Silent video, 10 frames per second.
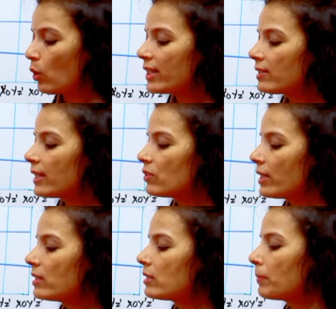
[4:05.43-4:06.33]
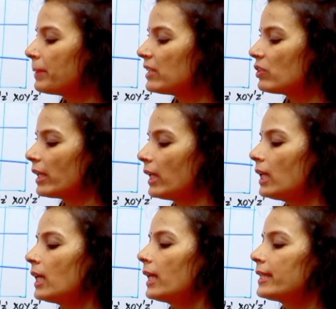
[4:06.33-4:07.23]
और इसके जस्ट पीछे
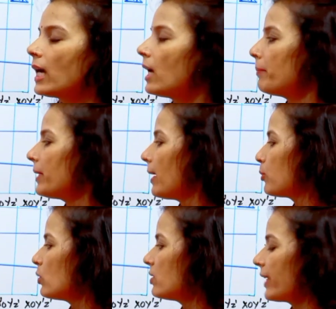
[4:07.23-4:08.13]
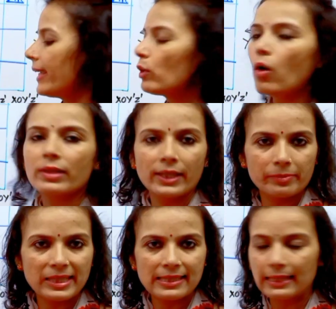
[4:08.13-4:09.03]
यहाँ पे आपको सेकेंड ऑक्टेन
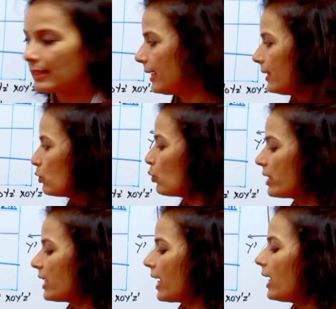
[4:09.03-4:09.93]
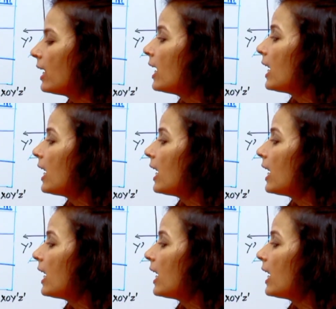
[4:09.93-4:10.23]
मिल जाता है जो कि है